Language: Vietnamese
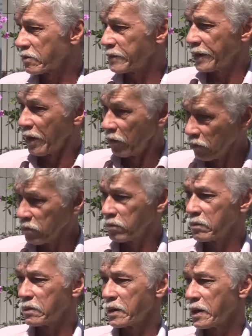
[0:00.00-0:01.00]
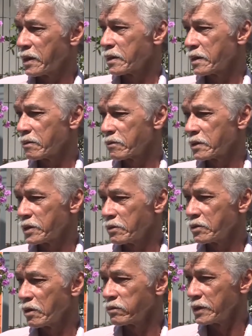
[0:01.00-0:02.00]
nó cũng đầy đủ, à, không có
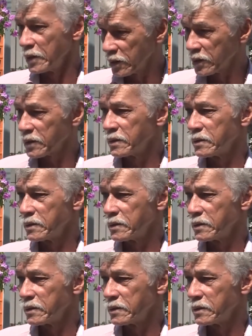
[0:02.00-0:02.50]
thiếu thốn gì nữa.